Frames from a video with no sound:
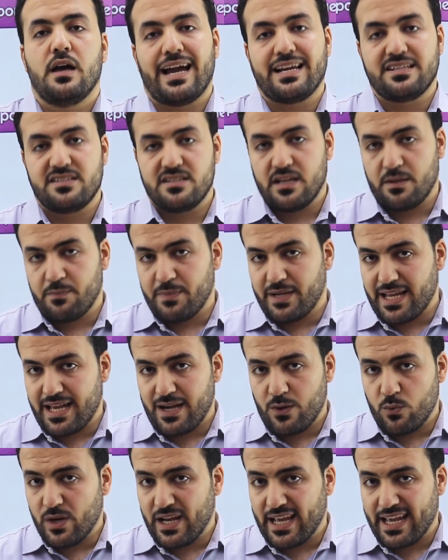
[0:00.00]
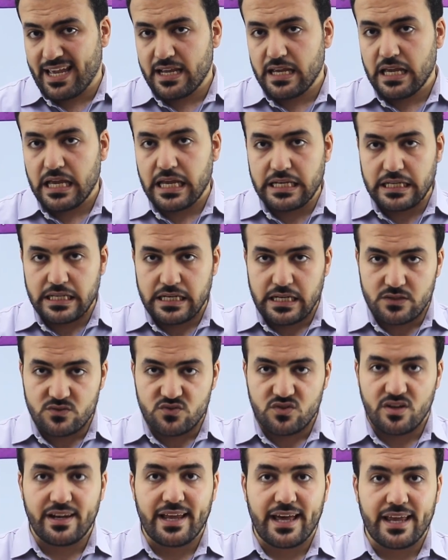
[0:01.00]
عايزين نعمل اول حاجه اننا
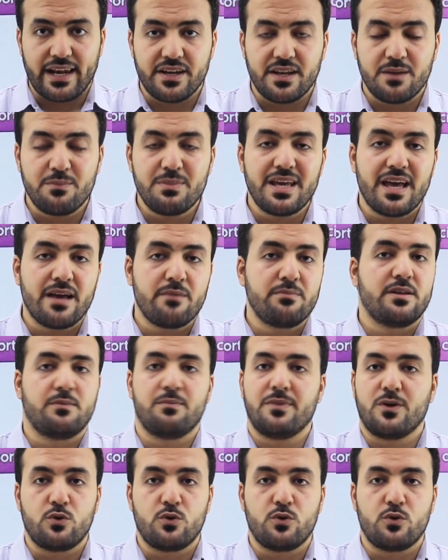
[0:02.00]
نصلي على النبي قبل ما